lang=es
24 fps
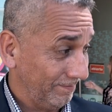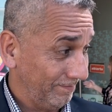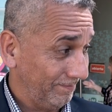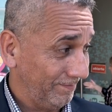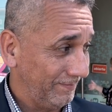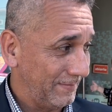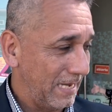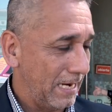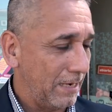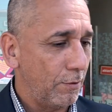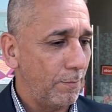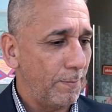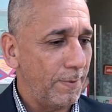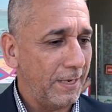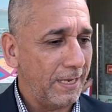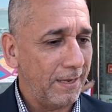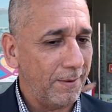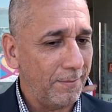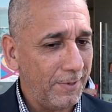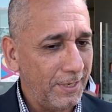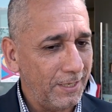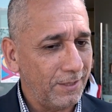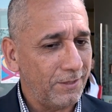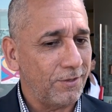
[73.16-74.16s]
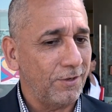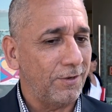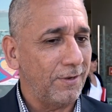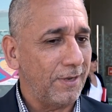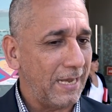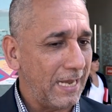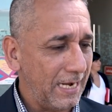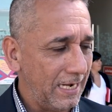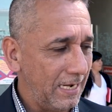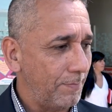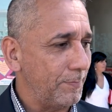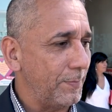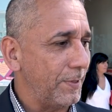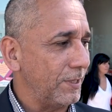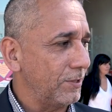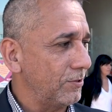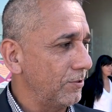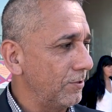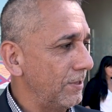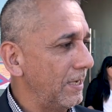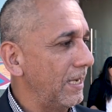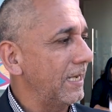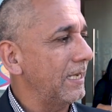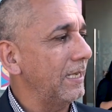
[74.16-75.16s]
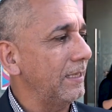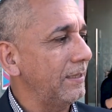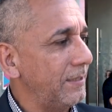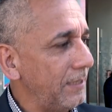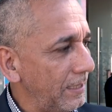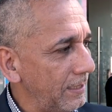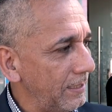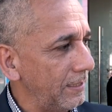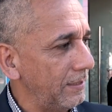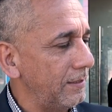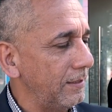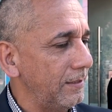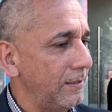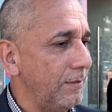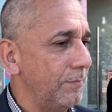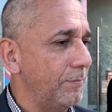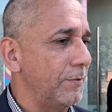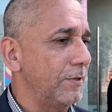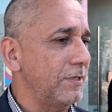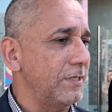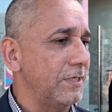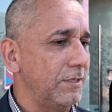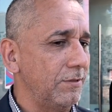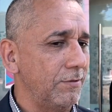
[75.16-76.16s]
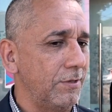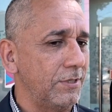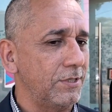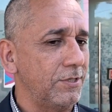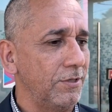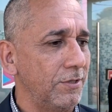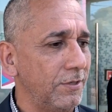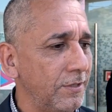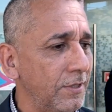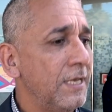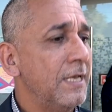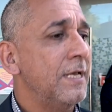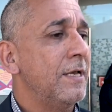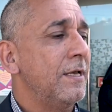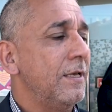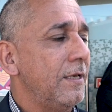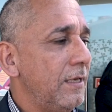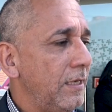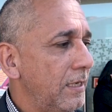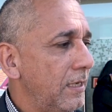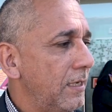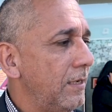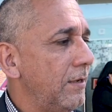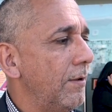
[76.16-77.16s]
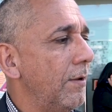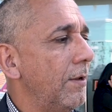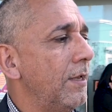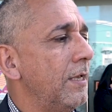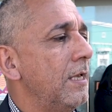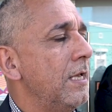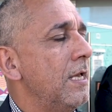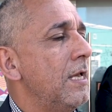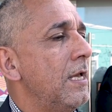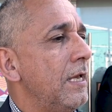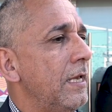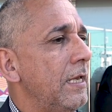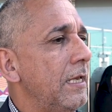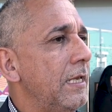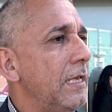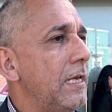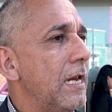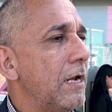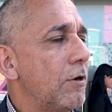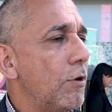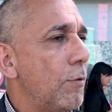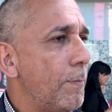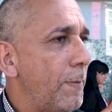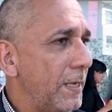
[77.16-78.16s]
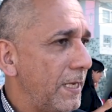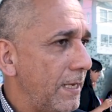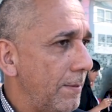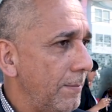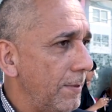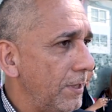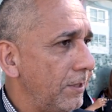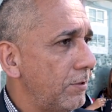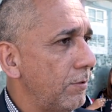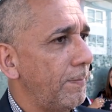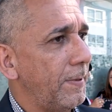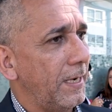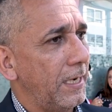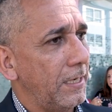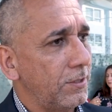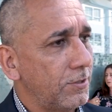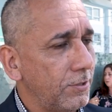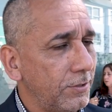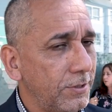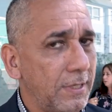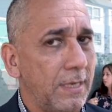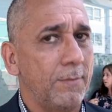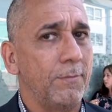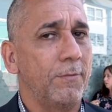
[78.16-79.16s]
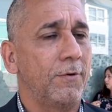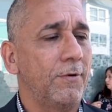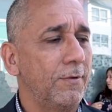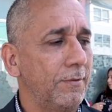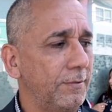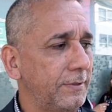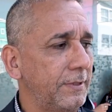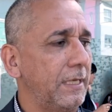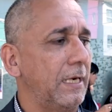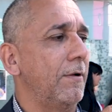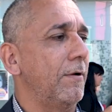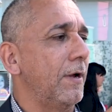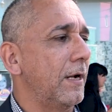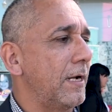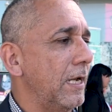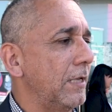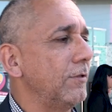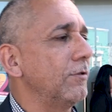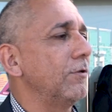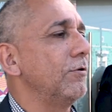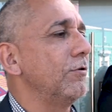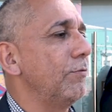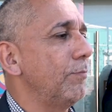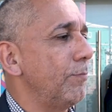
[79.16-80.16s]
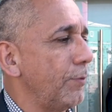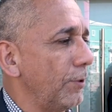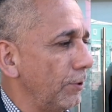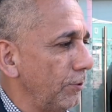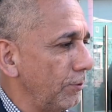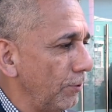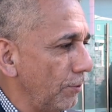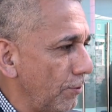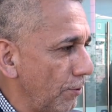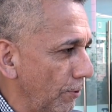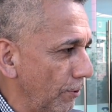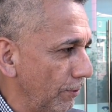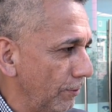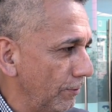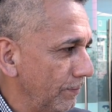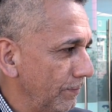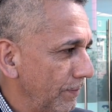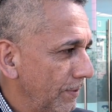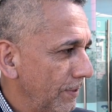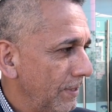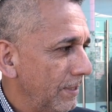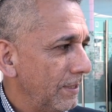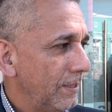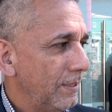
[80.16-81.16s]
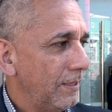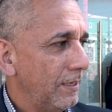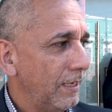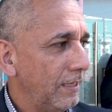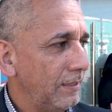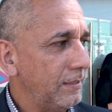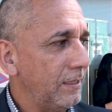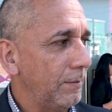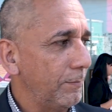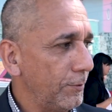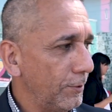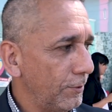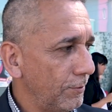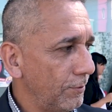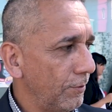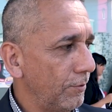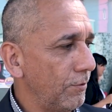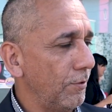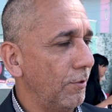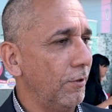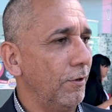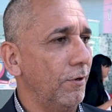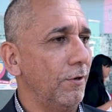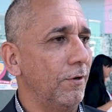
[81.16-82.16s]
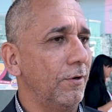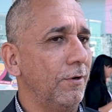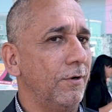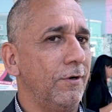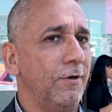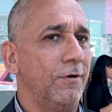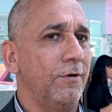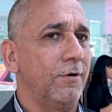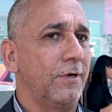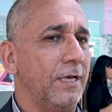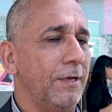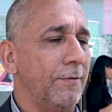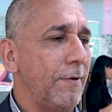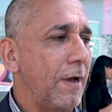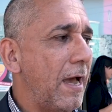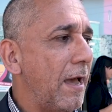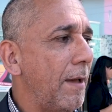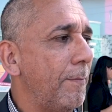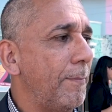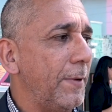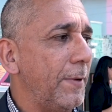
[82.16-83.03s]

Un acompañamiento a las personas que tienen este tipo de situación. y el acompañamiento para eso estamos trabajando en un protocolo. Este protocolo lo que va a